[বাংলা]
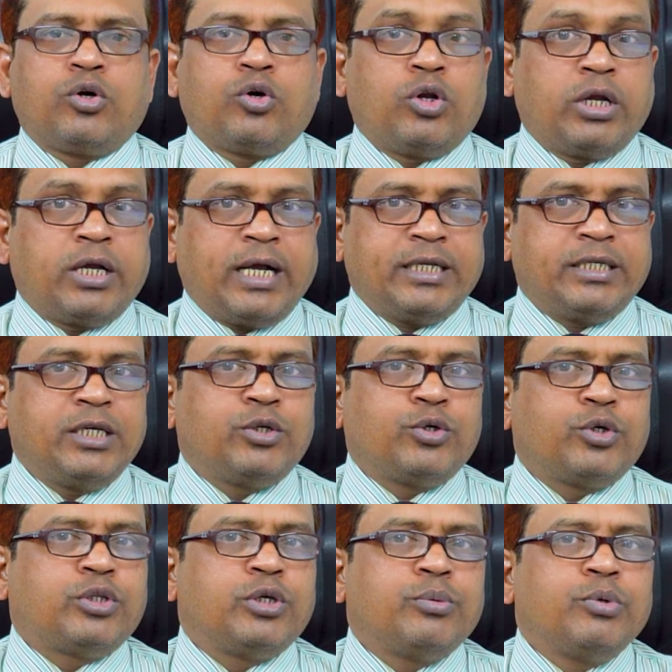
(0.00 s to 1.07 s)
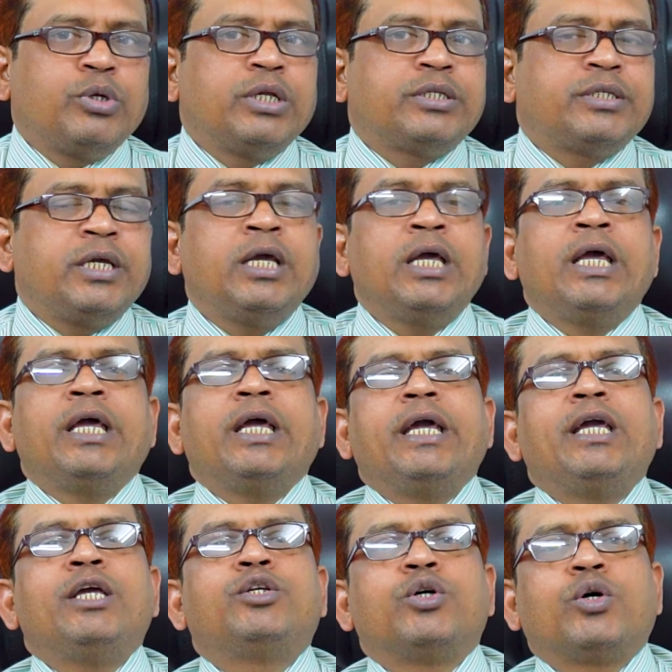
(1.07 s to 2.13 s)
সকল কাজের কথা বলেছি
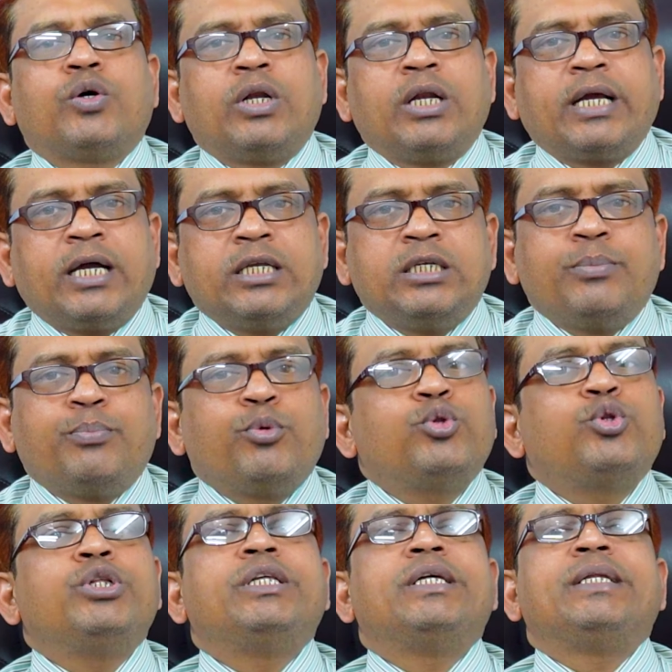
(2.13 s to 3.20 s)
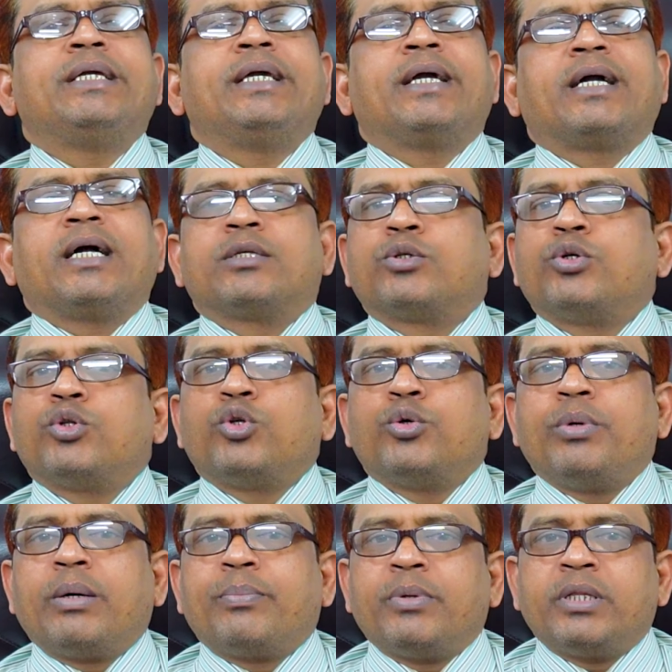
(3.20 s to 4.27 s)
এই সকল কাজে প্রতিদিন গিয়ে কাজ করতে
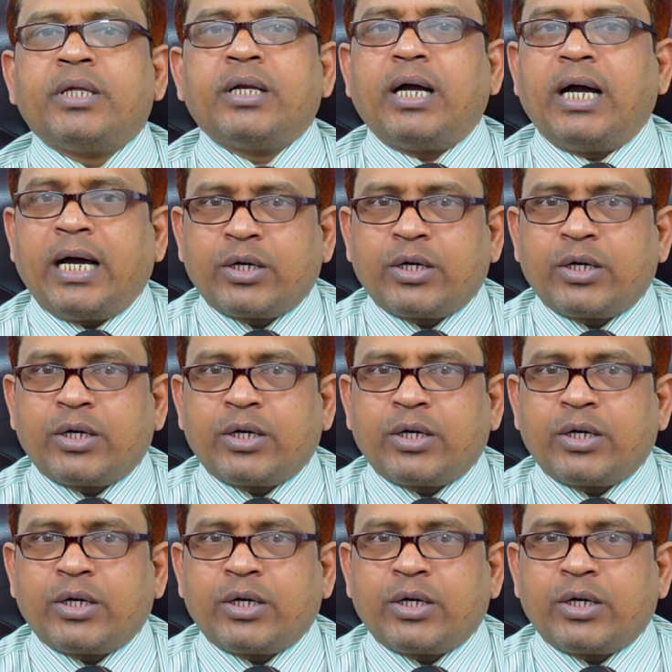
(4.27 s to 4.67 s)
হবে আপনাদের